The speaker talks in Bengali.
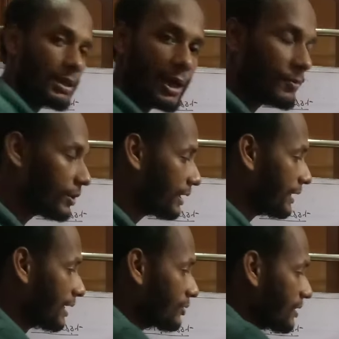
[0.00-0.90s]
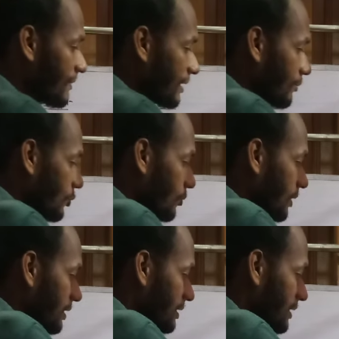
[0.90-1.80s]
তার ফলে এখানে যদি আমি একটা
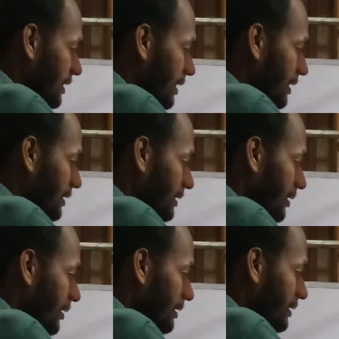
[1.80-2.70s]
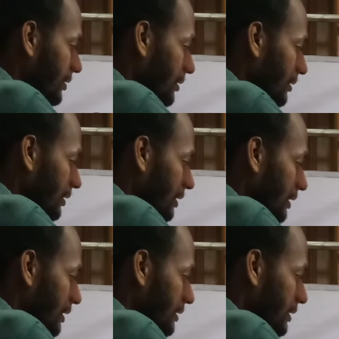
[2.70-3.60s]
মোমবাতি শিখা রাখি তাহলে কি হয়
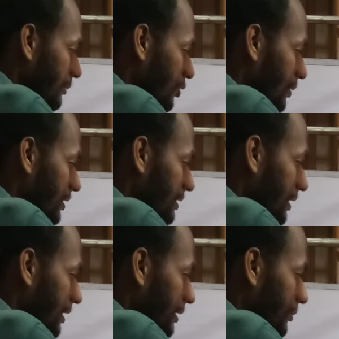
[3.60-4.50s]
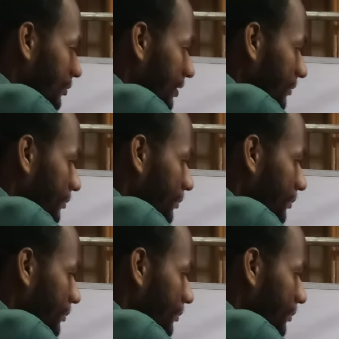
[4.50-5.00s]
সেই মোমবাতি শিখাটা এরকম করে